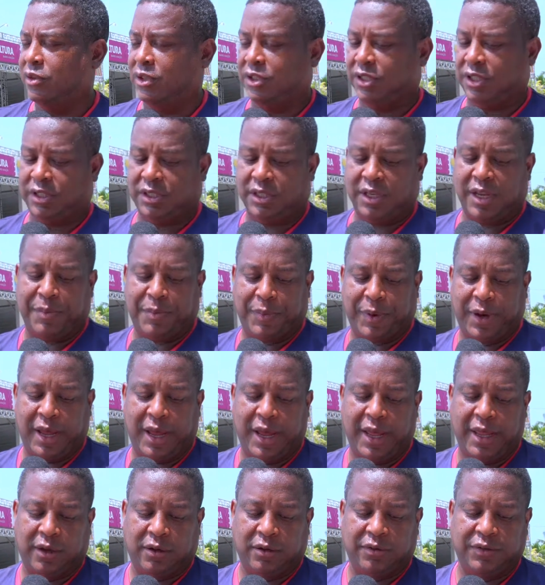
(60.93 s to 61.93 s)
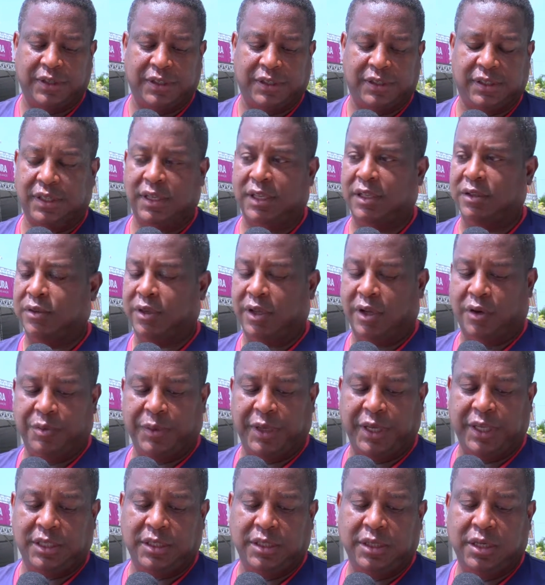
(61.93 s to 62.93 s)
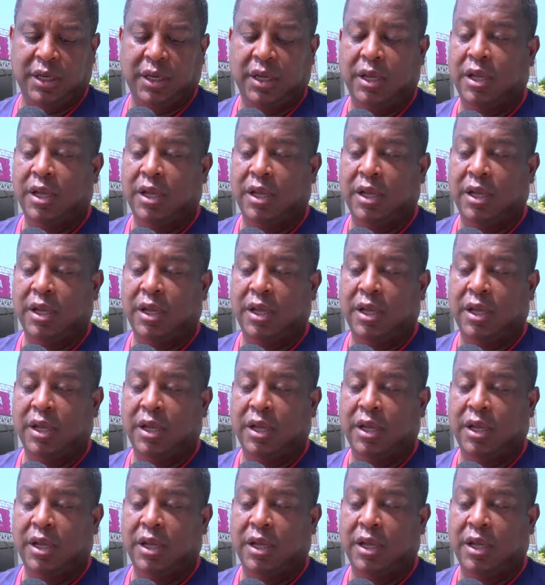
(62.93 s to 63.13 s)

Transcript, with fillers: a gente na praia, conversando realmente,